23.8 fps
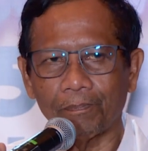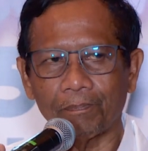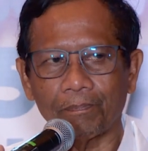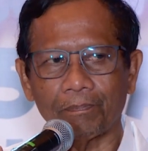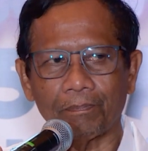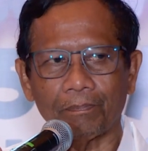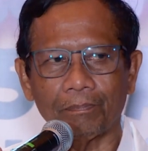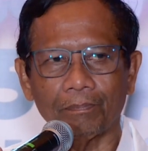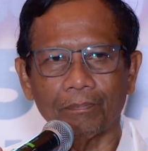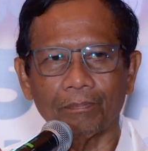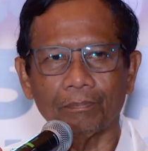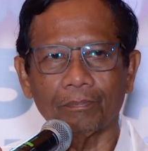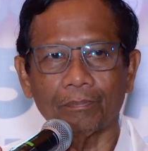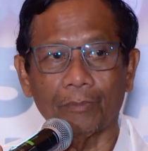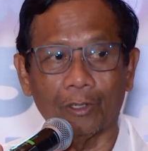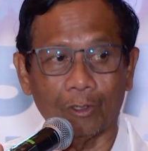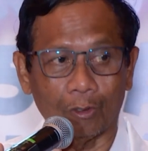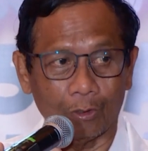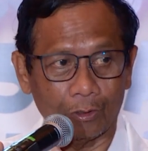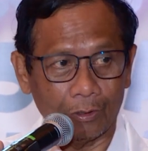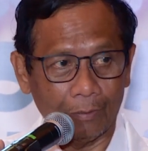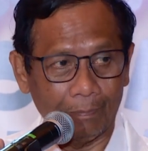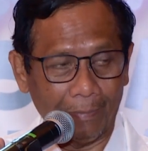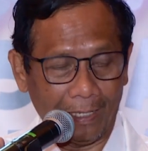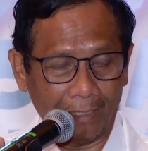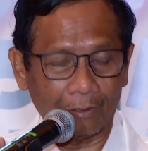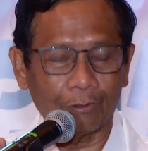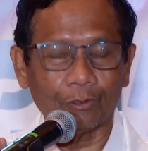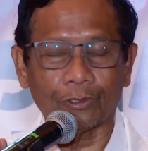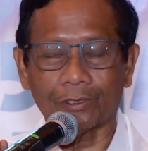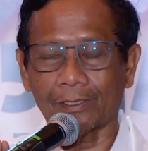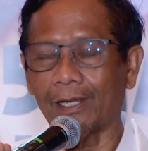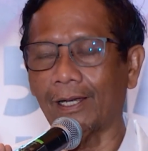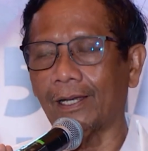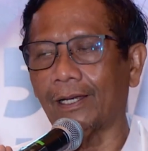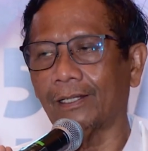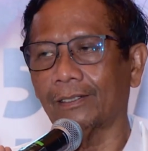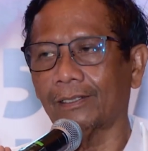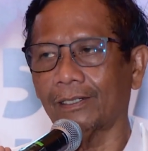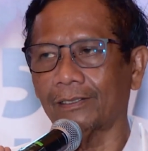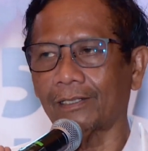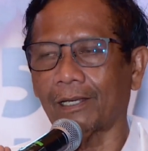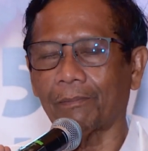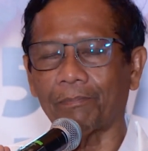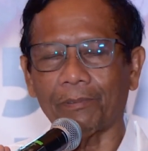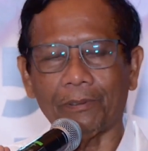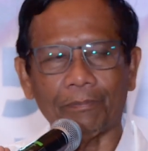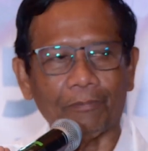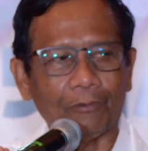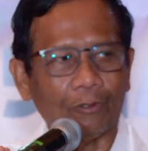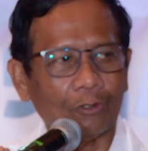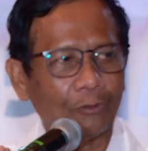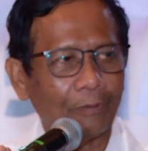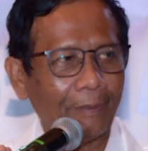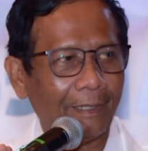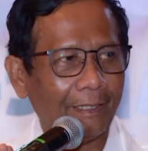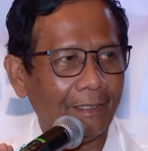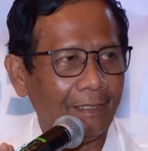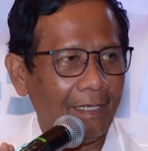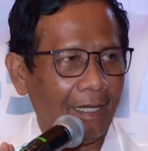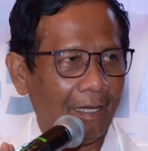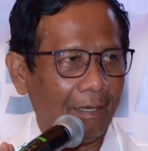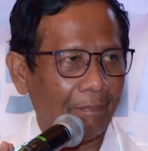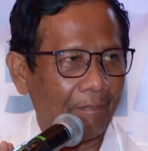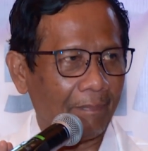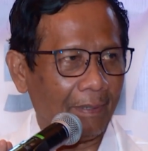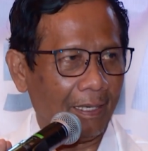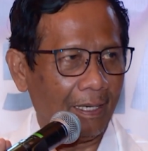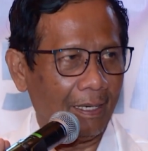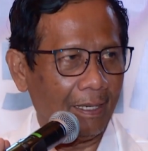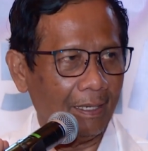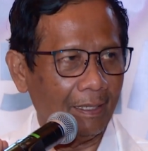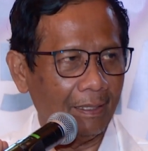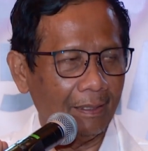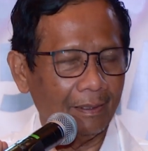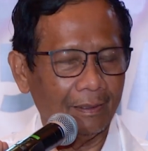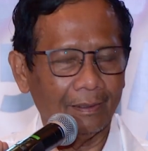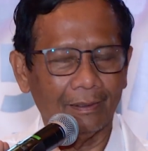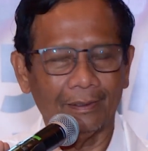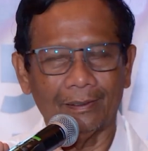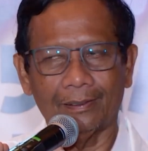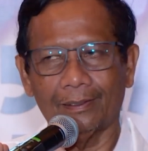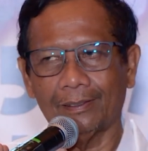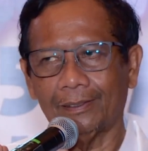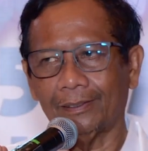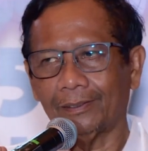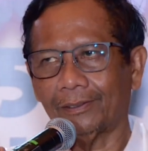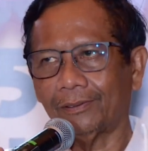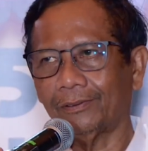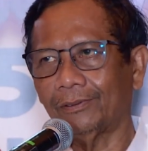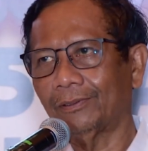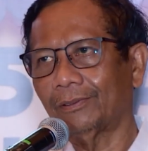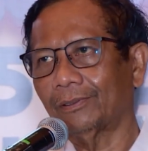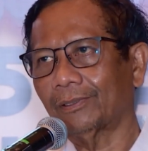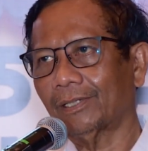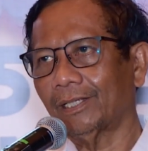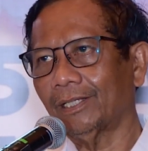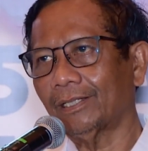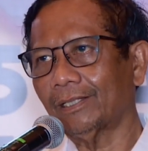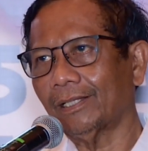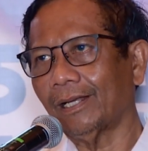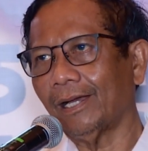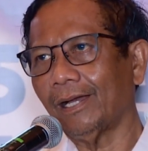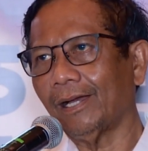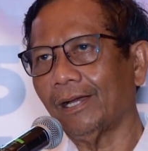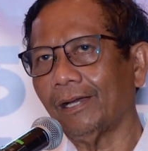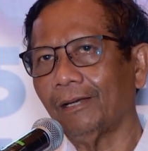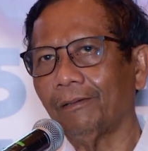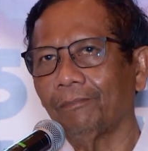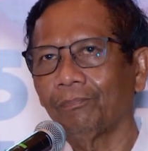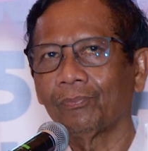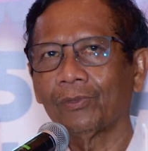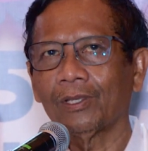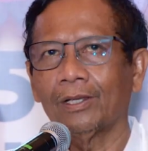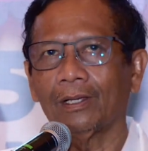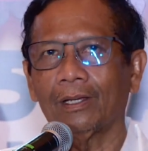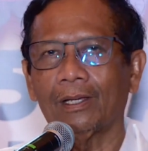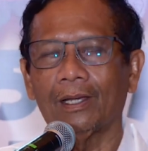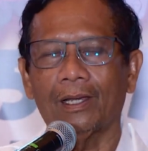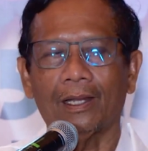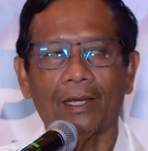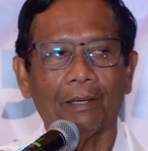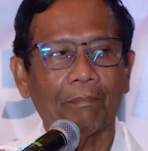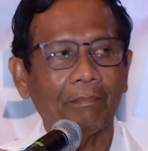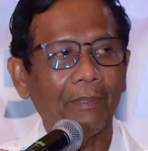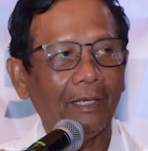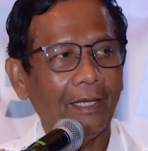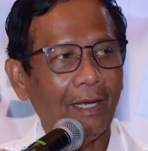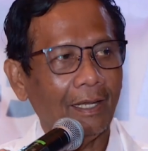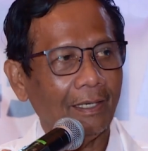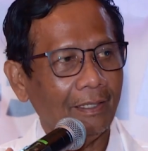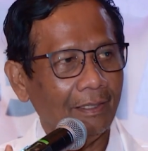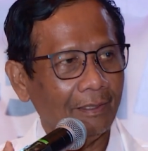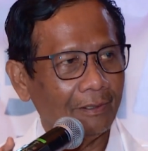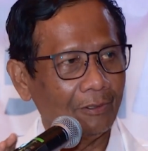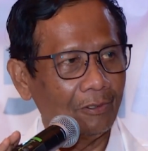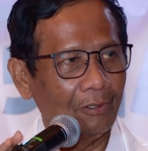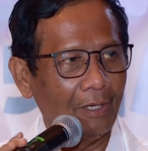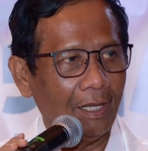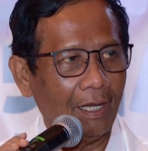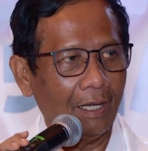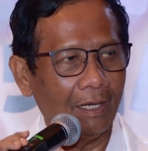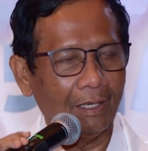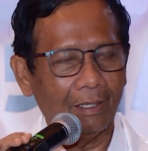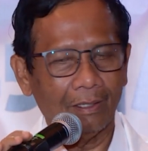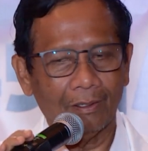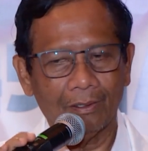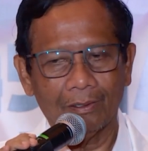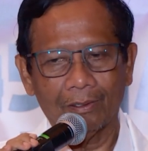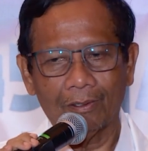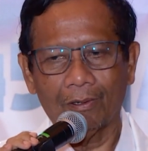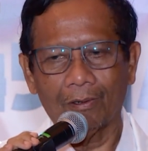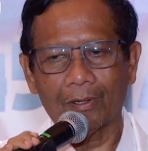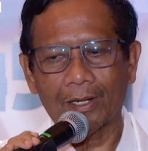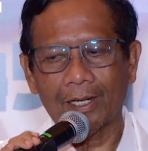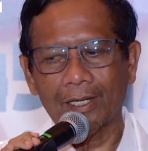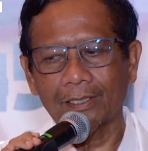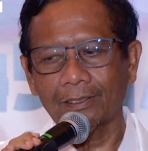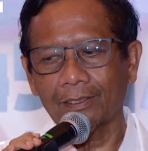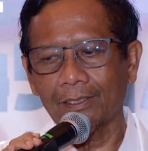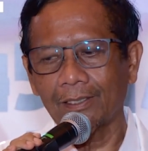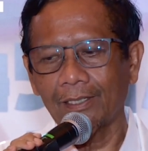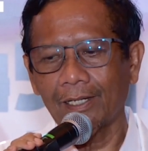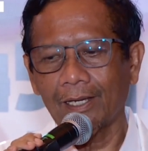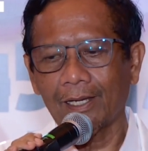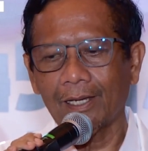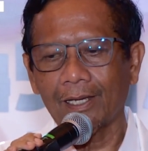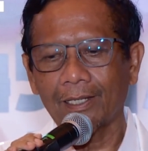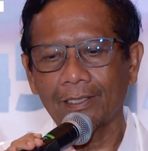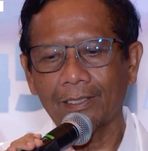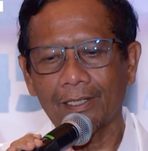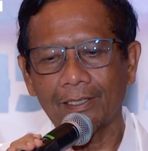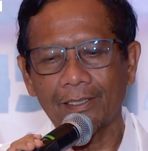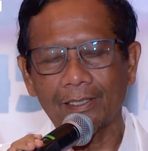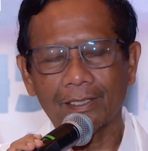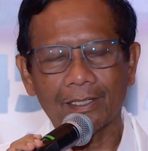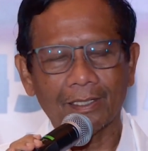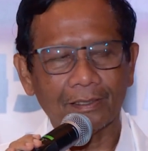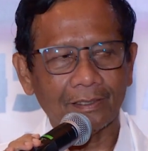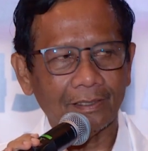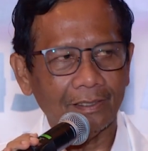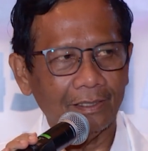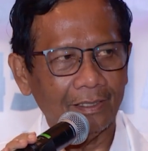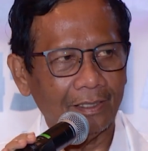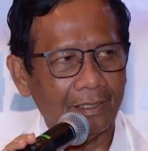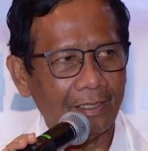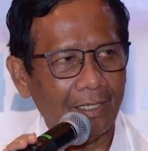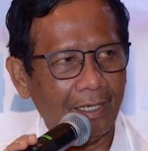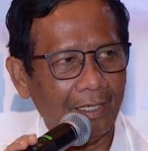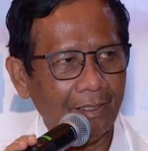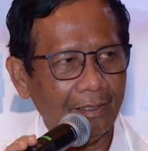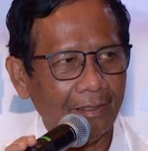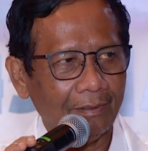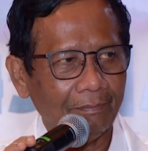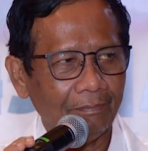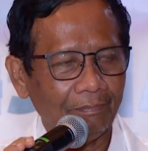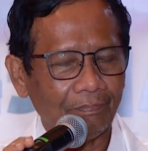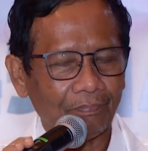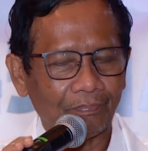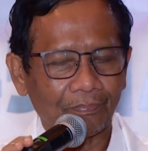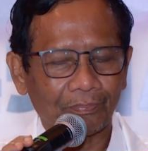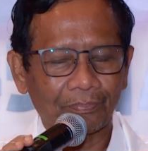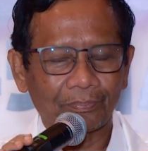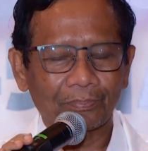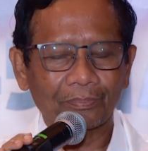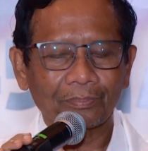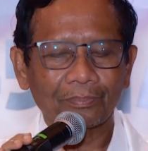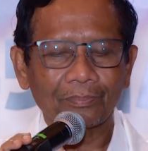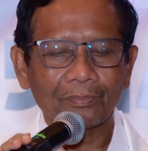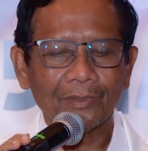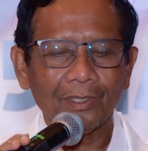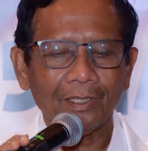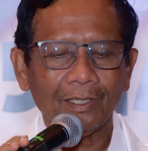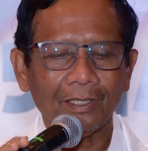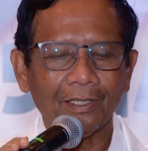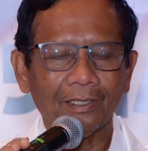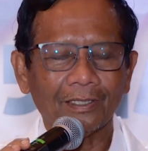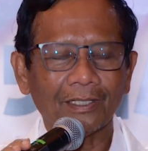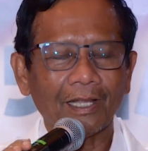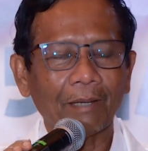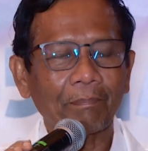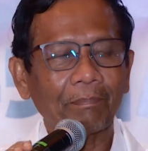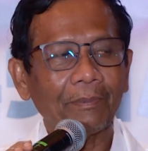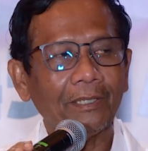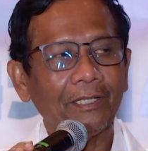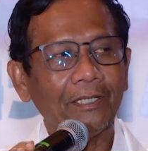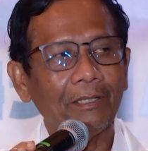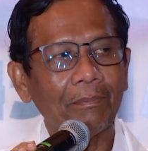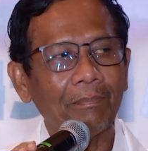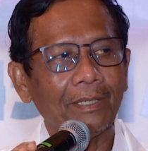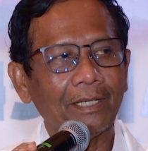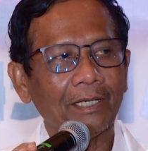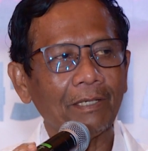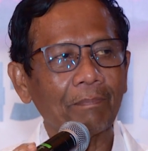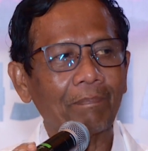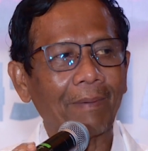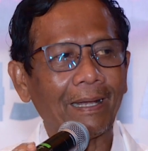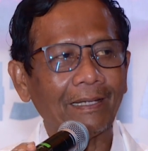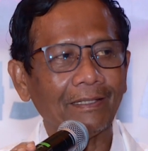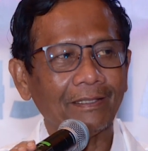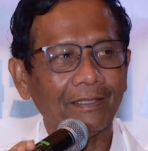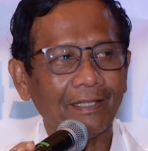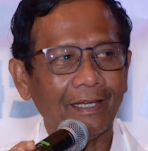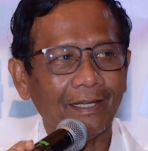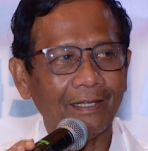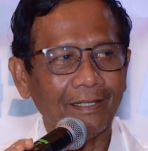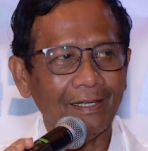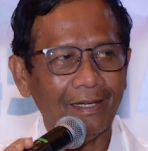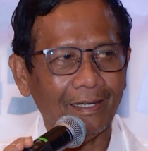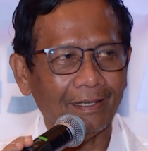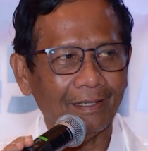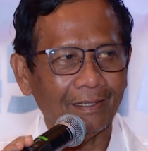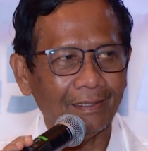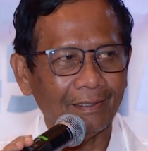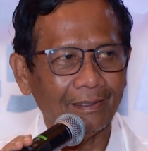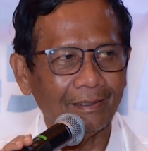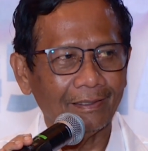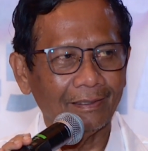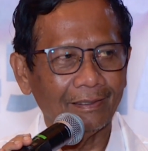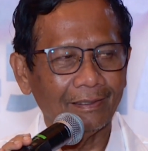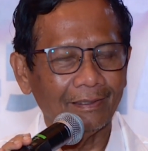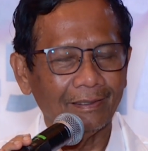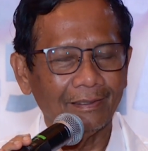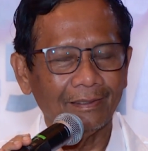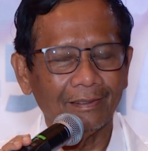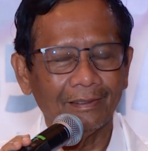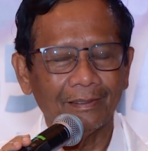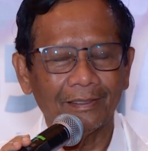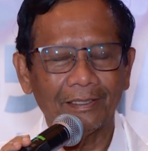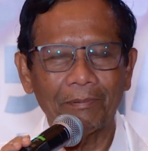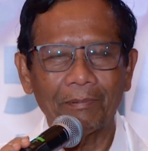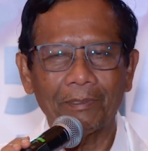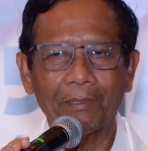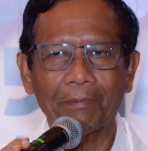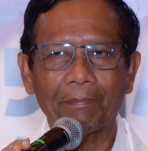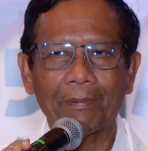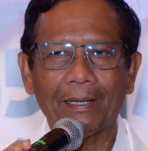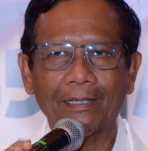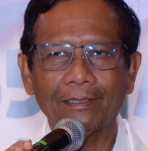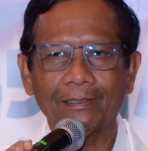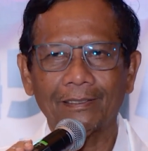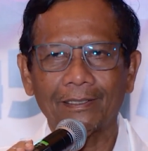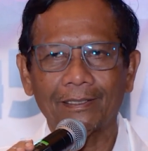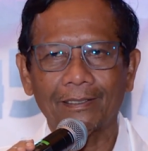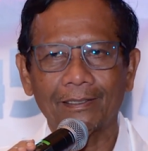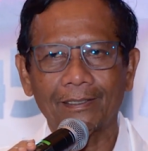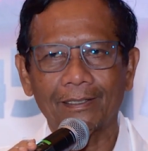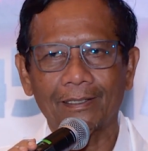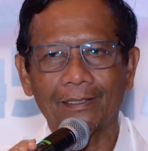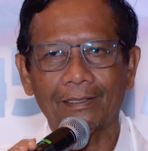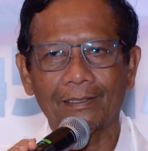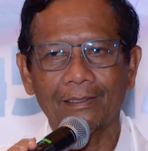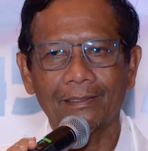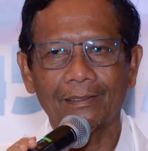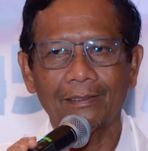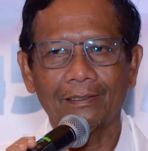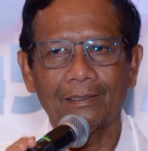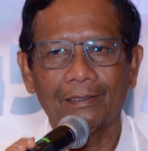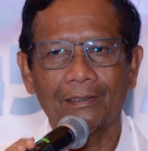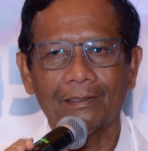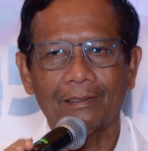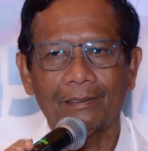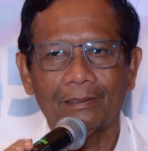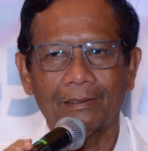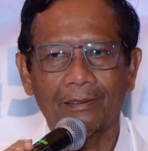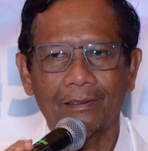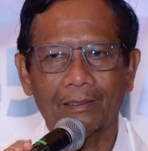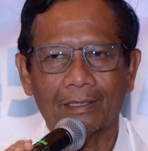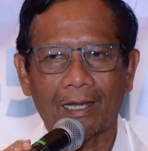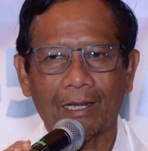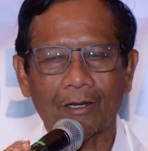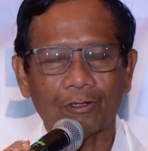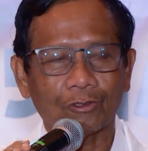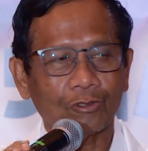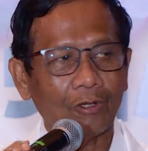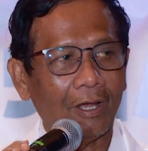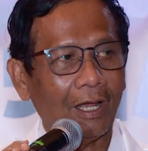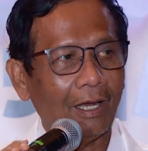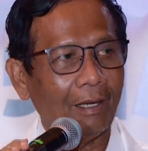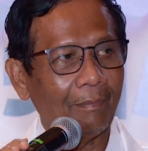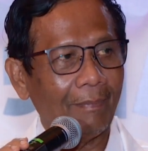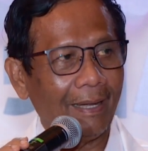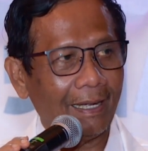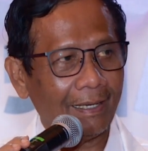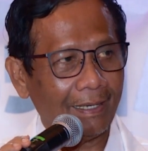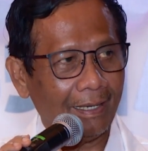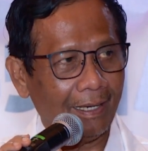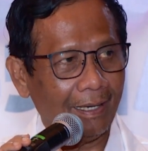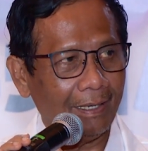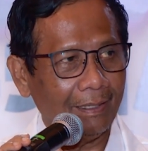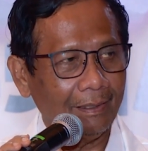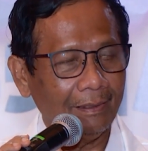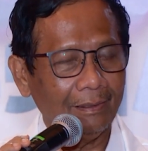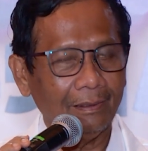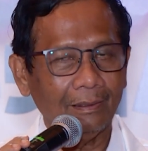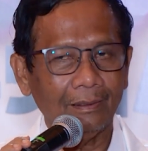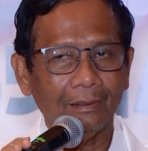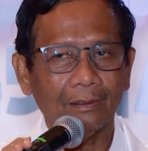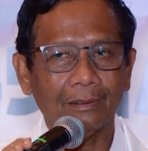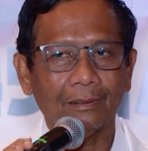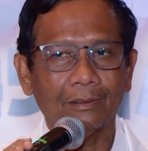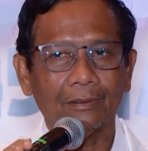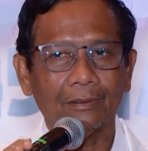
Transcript: itu menurut bagus lah, tetapi prospeknya apa? Gitu. Kita lebih dari itulah orang tidak hanya dikasih ikan, tapi diberi pancingnya. Diberi pancingnya. Kalau soal makan,